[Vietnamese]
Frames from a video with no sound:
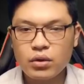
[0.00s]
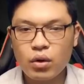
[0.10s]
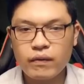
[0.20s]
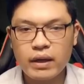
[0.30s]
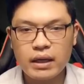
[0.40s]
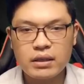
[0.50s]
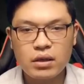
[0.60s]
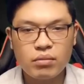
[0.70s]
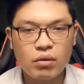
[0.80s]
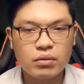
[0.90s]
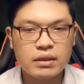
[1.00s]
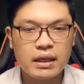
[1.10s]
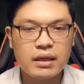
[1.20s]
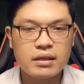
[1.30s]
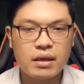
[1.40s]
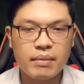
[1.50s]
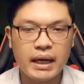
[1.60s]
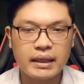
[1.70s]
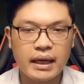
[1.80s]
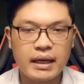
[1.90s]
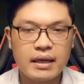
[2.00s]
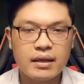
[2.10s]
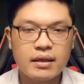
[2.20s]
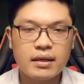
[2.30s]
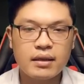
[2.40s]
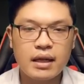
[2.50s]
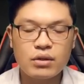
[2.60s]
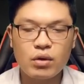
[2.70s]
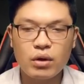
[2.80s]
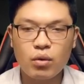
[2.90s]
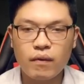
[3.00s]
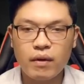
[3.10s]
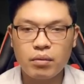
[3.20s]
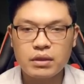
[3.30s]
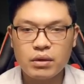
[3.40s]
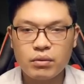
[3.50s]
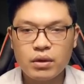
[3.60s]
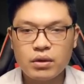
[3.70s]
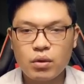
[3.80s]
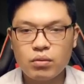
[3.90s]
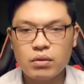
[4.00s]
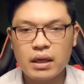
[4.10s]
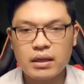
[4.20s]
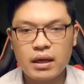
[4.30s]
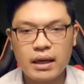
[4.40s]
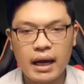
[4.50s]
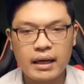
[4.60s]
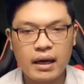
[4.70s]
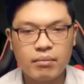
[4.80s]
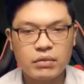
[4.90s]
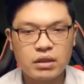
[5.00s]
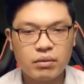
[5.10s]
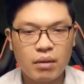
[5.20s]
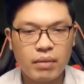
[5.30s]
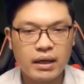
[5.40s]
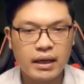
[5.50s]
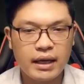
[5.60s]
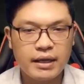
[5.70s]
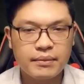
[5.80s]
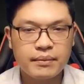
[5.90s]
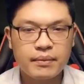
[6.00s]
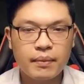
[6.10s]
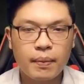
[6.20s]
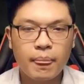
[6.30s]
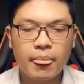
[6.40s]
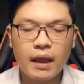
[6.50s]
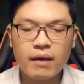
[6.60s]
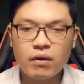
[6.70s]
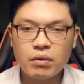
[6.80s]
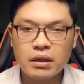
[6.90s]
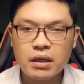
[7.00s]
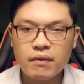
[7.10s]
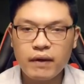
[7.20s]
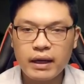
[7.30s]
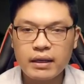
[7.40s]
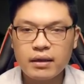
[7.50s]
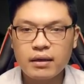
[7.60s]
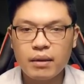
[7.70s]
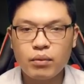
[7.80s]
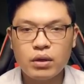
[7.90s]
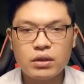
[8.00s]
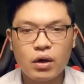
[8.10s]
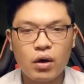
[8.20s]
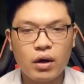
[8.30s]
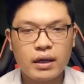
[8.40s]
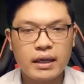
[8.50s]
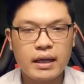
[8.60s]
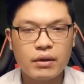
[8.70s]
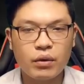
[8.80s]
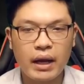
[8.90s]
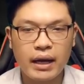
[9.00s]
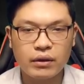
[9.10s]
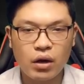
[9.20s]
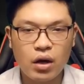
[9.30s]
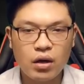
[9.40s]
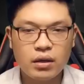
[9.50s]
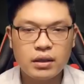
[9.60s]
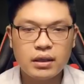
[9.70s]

ngôi vị châu mục dễ như trở bàn tay. Tiền duyên của phong châu cũng đã tất cả nằm trong lòng bàn tay. Phong thưởng như vậy lại muốn trò cái tên Thôi Hằng đó.